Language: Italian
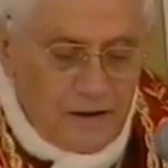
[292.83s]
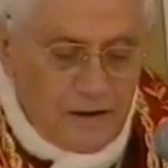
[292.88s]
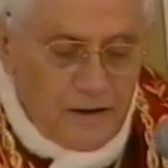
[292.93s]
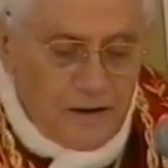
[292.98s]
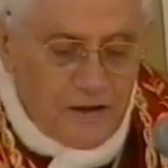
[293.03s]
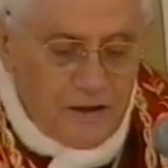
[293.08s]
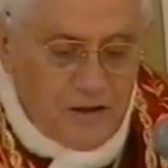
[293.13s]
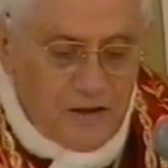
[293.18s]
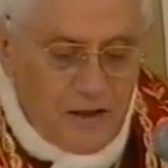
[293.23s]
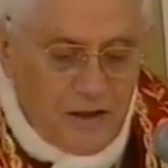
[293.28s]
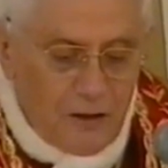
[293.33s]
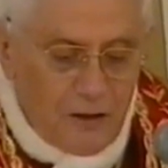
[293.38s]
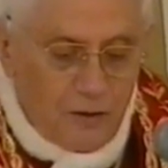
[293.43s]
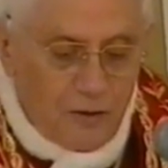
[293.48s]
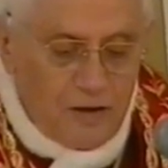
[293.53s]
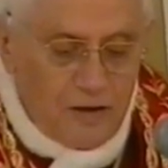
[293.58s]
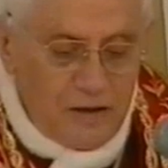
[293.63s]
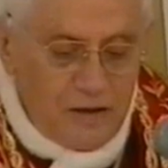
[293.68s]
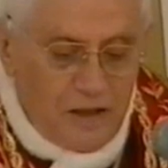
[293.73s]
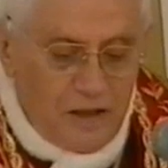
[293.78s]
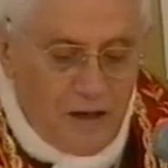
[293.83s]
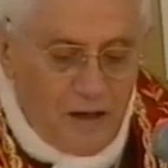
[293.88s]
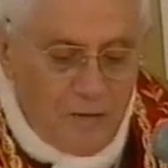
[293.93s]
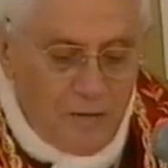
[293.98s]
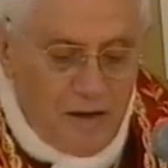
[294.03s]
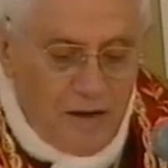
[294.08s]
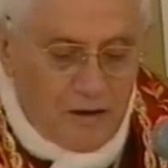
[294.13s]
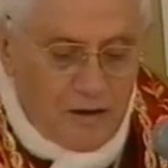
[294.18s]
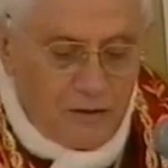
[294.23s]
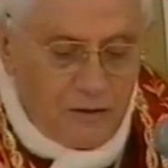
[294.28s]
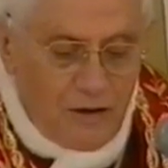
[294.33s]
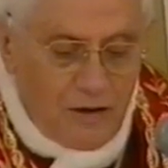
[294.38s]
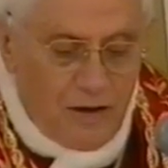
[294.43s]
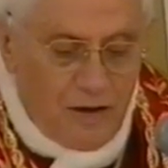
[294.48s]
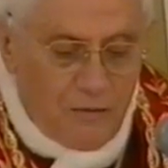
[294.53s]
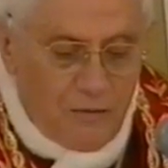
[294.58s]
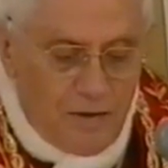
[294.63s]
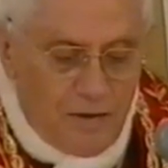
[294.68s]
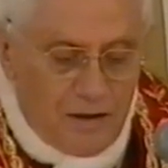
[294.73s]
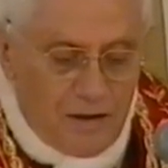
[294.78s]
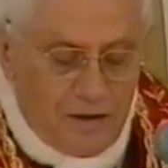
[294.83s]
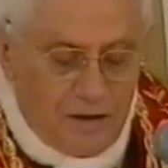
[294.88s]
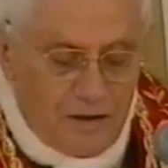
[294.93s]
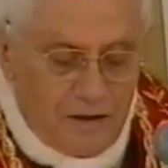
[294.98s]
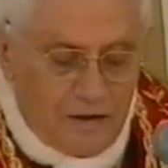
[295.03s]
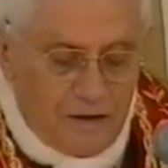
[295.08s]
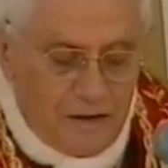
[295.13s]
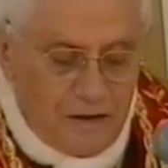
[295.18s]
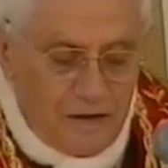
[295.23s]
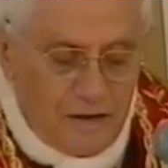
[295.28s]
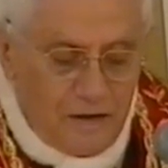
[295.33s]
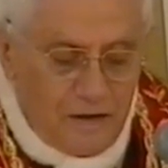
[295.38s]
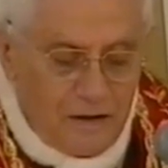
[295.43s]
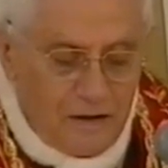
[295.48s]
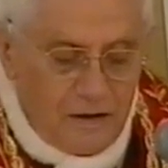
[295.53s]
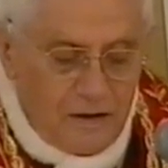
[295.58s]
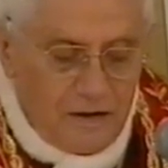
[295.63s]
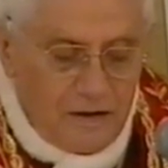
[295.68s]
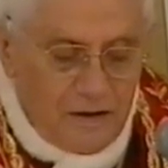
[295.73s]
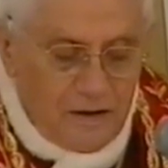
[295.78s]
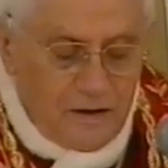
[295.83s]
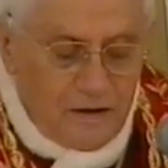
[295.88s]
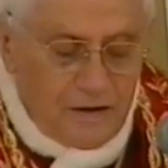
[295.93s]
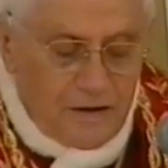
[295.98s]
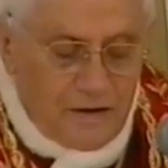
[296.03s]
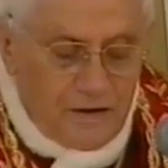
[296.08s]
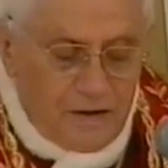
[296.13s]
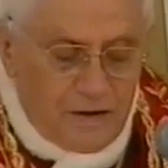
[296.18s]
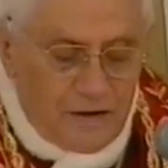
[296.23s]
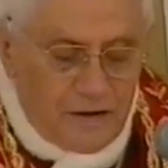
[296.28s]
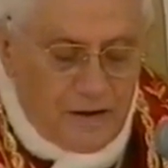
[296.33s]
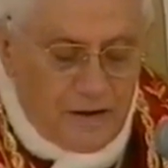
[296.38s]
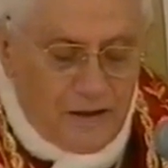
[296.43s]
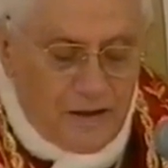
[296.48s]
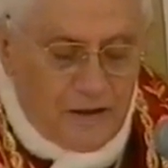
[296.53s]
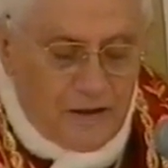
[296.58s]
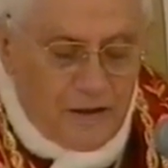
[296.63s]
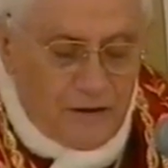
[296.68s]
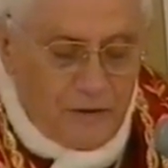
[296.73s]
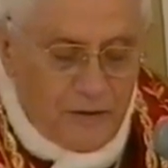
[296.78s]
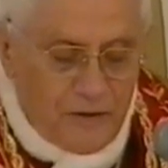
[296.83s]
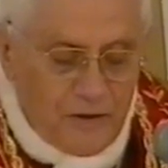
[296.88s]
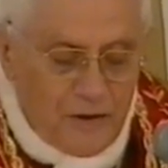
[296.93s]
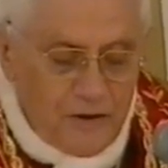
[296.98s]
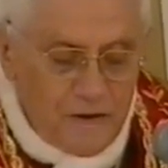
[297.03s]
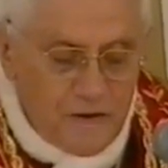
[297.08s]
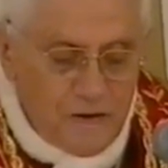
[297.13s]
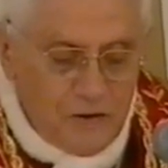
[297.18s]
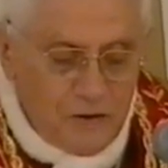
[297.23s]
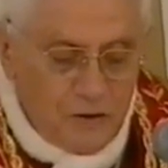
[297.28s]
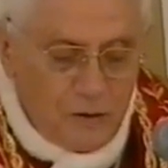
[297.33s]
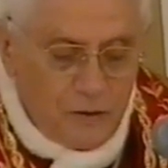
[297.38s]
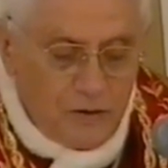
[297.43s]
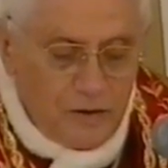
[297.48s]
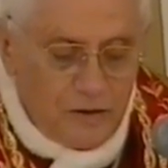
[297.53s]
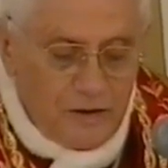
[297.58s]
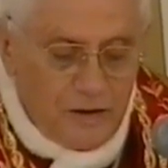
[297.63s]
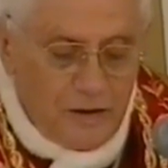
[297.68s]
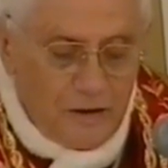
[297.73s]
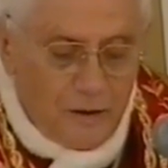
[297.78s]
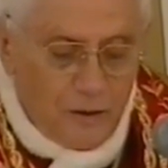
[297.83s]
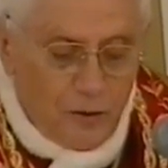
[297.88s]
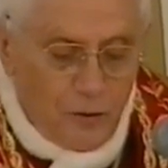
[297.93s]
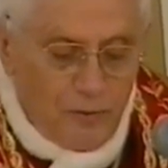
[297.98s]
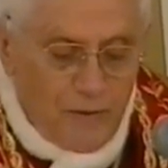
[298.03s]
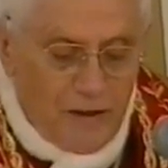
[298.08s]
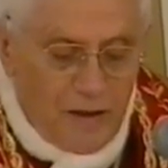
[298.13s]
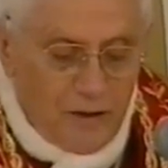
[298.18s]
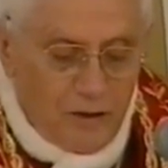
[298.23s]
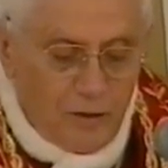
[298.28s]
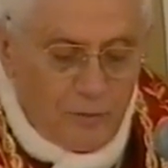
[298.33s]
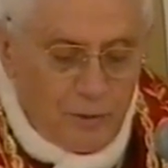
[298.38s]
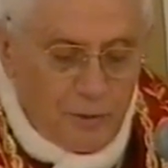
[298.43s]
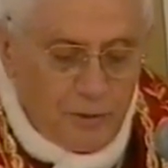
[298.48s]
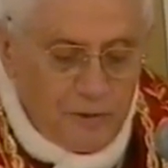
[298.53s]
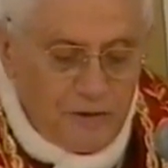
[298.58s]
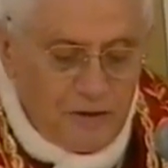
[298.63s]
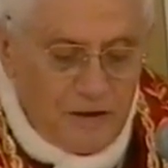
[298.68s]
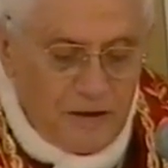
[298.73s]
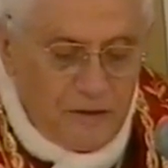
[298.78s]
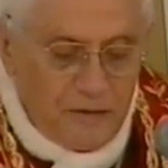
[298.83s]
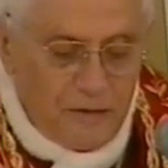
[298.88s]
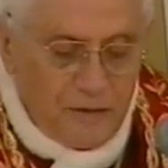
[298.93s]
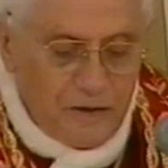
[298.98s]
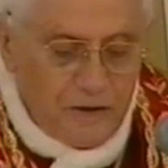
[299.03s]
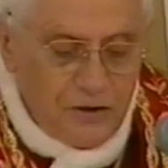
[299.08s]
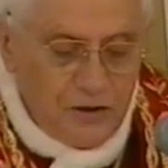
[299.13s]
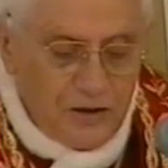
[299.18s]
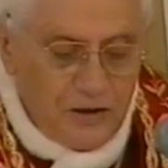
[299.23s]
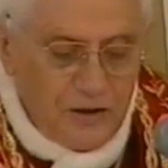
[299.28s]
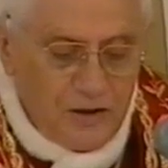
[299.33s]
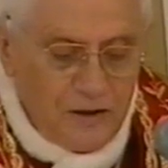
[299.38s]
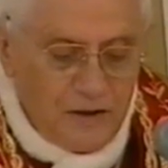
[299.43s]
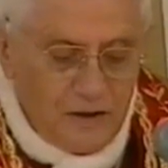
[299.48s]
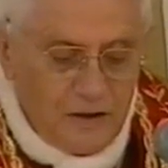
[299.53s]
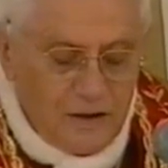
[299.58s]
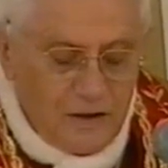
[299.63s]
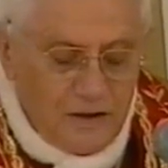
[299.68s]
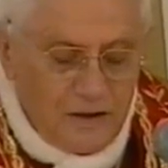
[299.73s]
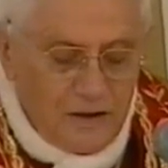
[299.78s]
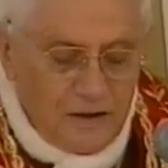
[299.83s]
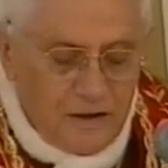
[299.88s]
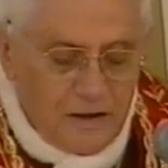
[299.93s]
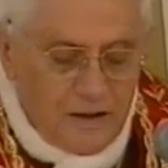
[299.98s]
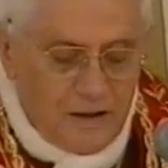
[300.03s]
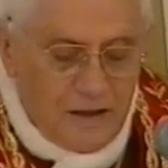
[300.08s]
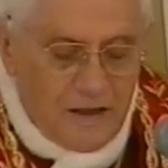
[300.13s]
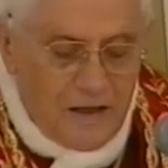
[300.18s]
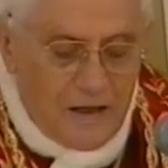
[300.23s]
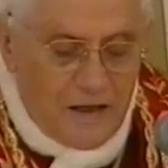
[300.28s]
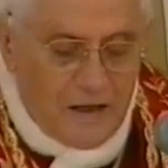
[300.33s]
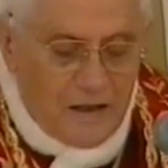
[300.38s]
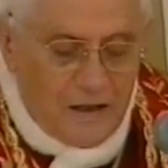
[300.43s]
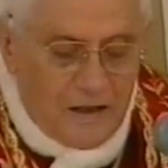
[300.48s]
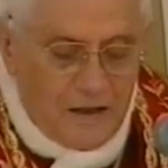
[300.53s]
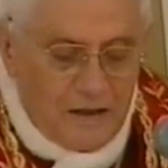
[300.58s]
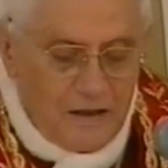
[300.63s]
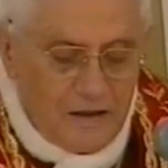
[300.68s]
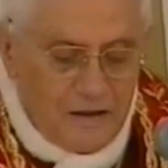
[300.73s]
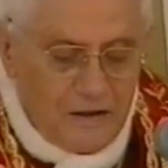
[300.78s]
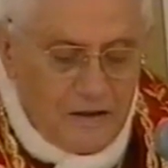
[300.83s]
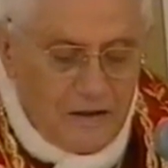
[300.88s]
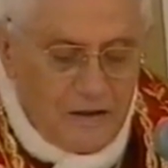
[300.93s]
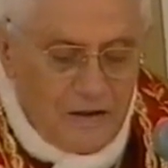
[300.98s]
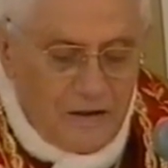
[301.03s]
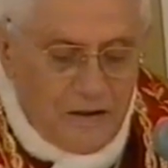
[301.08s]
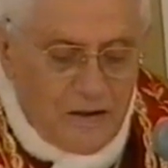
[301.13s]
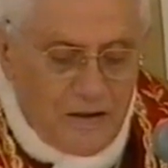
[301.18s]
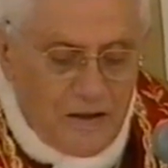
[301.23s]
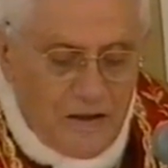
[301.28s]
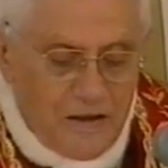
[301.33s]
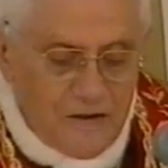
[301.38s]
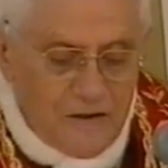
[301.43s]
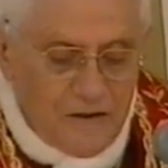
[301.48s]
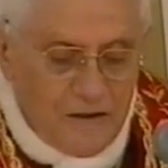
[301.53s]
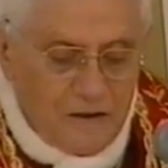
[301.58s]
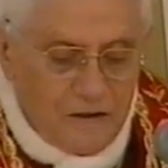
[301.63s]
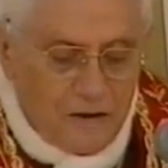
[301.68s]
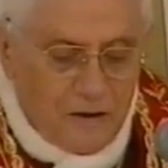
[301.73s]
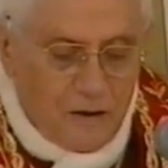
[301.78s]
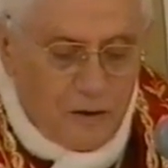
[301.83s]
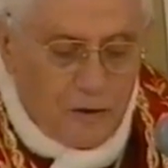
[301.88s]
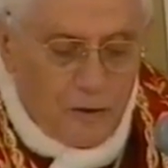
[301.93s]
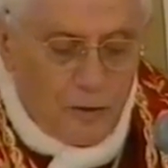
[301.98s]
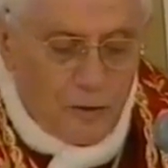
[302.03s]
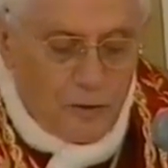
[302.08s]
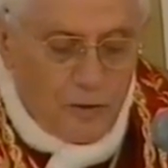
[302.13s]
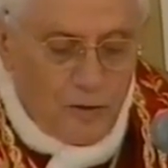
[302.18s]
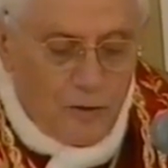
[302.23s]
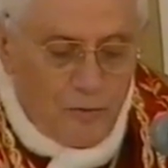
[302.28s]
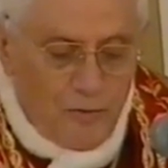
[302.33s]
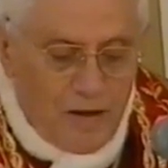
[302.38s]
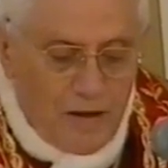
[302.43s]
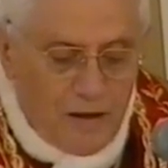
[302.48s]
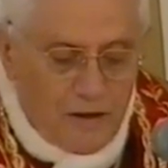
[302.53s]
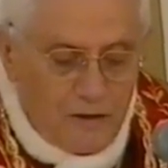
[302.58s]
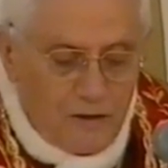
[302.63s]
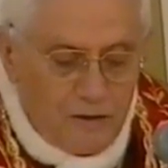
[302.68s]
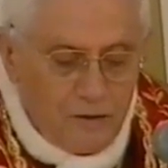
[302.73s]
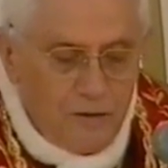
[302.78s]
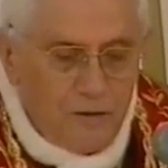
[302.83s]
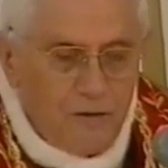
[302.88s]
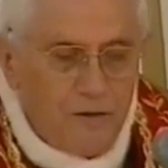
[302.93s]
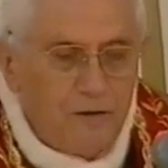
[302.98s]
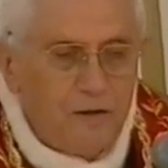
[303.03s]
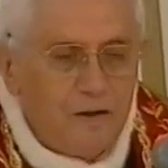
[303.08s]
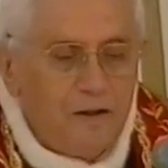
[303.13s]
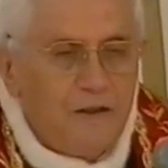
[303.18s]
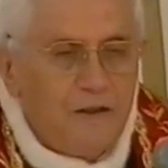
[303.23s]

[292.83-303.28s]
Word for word: che ci hanno richiamato alla mente la definizione del romano pontefice cara a San Gregorio Magno,